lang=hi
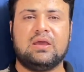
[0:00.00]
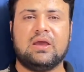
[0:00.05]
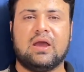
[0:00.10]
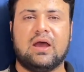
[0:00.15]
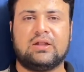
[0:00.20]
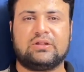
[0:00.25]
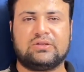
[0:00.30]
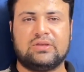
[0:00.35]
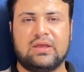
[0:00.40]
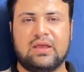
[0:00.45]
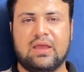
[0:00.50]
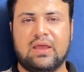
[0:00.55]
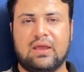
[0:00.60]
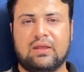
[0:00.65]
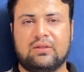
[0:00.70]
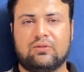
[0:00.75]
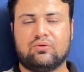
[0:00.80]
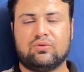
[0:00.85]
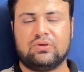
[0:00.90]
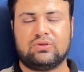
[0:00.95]
अच्छे
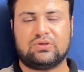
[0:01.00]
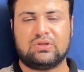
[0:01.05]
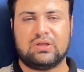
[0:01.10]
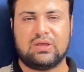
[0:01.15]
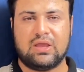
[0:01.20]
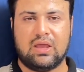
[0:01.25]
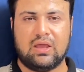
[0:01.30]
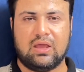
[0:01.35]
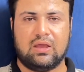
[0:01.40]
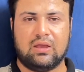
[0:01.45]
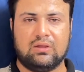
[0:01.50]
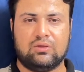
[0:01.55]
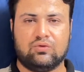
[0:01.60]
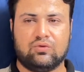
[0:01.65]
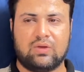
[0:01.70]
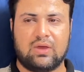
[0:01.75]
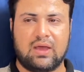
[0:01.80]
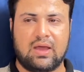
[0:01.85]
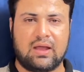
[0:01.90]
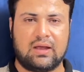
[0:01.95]
हैं तो इसलिए
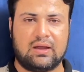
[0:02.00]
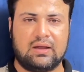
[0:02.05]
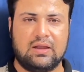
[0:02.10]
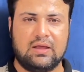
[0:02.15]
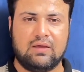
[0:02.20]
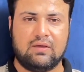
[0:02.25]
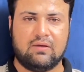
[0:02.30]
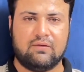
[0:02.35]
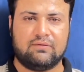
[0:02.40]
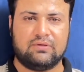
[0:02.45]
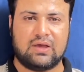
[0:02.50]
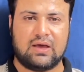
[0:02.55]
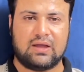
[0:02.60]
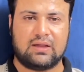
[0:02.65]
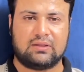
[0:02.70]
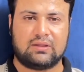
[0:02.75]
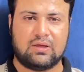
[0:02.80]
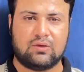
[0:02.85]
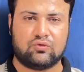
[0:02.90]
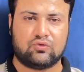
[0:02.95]
जो है अगली
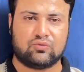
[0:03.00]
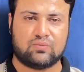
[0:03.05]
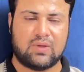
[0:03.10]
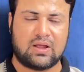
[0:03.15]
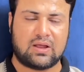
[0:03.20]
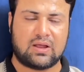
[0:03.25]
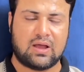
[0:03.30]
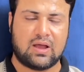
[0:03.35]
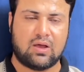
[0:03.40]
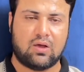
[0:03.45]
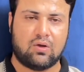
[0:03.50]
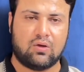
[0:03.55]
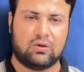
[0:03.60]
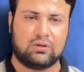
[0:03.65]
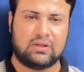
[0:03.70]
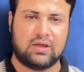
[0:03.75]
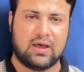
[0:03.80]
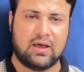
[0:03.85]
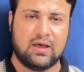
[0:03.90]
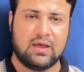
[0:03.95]
वजारत उज़मा का
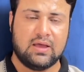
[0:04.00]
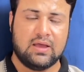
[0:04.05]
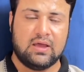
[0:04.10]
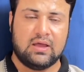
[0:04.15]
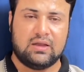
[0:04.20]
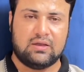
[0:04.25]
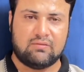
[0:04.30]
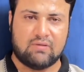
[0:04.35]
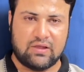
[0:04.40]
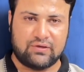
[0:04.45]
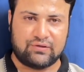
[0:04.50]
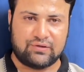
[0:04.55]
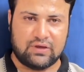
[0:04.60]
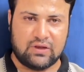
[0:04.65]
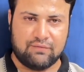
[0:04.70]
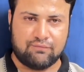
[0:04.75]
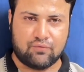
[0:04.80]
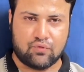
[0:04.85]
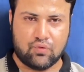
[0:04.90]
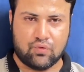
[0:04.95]
अहदा नवाज
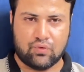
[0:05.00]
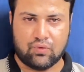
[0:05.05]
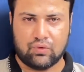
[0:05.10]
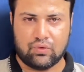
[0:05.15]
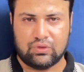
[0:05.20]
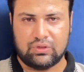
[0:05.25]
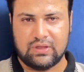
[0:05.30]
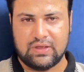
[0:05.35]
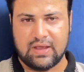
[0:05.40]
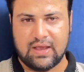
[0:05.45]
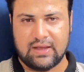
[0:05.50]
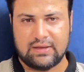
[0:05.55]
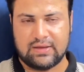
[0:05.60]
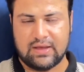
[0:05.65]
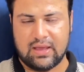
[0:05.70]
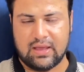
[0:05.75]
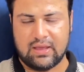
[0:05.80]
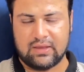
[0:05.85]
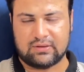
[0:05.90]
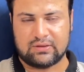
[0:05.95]
शरीफ को दिया
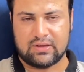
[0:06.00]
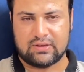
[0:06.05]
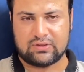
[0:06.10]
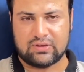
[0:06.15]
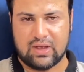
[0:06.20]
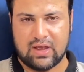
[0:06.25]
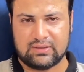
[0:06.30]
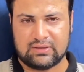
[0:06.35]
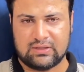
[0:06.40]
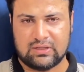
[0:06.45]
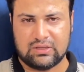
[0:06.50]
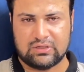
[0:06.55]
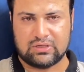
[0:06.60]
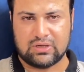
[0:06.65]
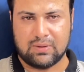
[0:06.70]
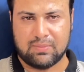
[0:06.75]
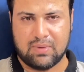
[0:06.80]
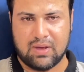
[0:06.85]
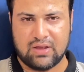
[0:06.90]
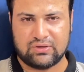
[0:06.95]
जाए इसके साथ
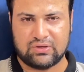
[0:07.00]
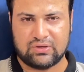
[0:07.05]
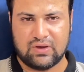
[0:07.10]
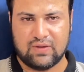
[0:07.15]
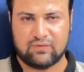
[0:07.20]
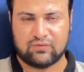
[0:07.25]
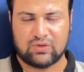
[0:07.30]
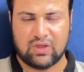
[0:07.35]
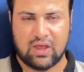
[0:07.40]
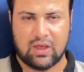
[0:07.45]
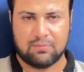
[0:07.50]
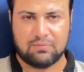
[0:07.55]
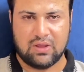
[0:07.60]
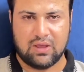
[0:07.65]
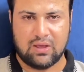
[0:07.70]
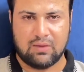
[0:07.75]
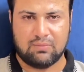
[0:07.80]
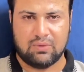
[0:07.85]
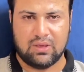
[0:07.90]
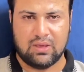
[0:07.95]
शहबाज शरीफ साहब
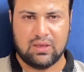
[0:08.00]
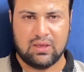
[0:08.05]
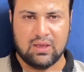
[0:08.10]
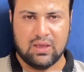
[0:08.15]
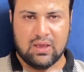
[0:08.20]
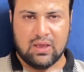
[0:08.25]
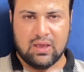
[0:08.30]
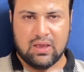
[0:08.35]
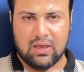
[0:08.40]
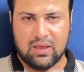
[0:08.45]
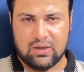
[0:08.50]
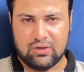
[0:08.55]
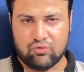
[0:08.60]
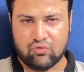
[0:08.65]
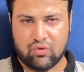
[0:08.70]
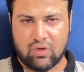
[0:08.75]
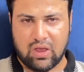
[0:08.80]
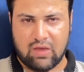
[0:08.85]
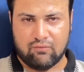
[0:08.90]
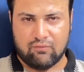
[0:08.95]
ने भी
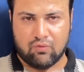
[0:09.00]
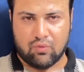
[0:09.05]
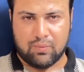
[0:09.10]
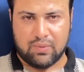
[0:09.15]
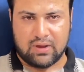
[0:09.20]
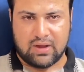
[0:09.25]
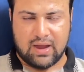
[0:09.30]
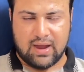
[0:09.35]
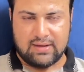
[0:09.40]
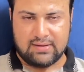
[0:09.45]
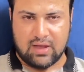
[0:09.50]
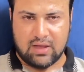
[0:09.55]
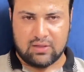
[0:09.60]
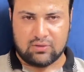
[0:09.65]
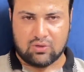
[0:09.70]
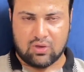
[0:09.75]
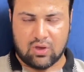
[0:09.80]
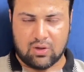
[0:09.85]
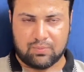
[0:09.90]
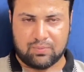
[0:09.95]
जो है वो बाकायदा
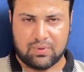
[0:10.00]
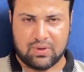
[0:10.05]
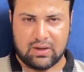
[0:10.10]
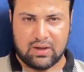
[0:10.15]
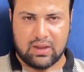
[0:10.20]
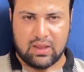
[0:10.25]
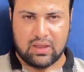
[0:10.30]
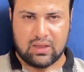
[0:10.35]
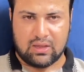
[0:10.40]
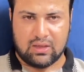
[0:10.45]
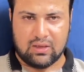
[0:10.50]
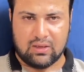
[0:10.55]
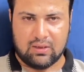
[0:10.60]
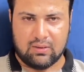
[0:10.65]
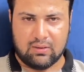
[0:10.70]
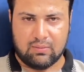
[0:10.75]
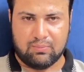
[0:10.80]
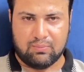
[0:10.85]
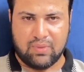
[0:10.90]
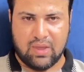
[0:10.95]
तौर पर एक
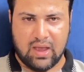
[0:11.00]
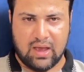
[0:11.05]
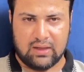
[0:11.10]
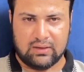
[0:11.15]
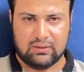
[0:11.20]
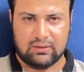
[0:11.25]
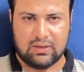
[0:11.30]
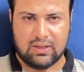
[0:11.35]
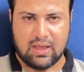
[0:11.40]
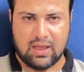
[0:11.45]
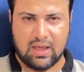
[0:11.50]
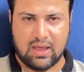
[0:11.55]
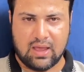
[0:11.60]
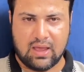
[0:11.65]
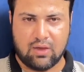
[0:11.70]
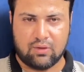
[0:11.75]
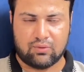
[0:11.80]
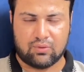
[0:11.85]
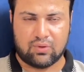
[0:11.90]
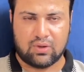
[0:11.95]
बयान दिया
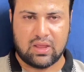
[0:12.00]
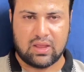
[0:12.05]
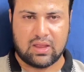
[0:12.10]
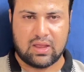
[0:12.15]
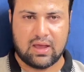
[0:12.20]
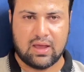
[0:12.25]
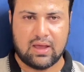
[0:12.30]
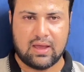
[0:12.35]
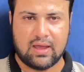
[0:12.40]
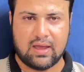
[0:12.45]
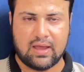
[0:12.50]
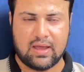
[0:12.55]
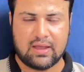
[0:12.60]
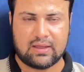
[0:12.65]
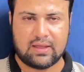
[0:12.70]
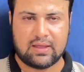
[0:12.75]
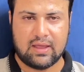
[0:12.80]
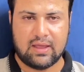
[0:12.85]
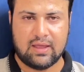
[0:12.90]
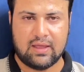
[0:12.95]
है उन्होंने कहा है
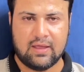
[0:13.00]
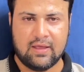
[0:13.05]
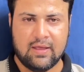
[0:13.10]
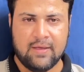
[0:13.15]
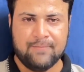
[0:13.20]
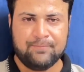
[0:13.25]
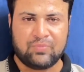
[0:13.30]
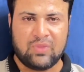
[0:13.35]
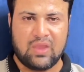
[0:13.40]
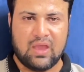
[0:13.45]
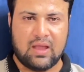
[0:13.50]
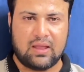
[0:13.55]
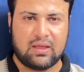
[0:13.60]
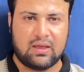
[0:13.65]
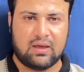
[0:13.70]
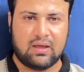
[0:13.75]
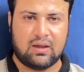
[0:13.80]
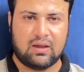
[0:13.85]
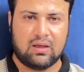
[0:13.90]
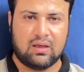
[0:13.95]
कि
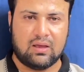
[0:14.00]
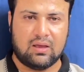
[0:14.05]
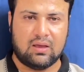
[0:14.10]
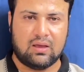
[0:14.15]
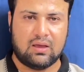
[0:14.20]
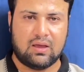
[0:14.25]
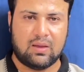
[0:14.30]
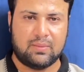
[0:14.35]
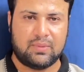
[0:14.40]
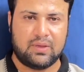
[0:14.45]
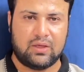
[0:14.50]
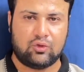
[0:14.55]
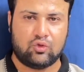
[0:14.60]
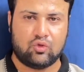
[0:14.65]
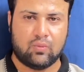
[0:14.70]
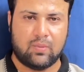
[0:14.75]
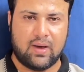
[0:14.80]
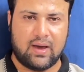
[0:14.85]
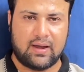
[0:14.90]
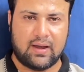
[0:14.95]
अगर हमें
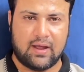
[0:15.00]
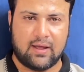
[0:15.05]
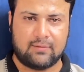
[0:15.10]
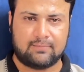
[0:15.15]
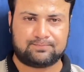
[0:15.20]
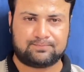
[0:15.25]
दोबारा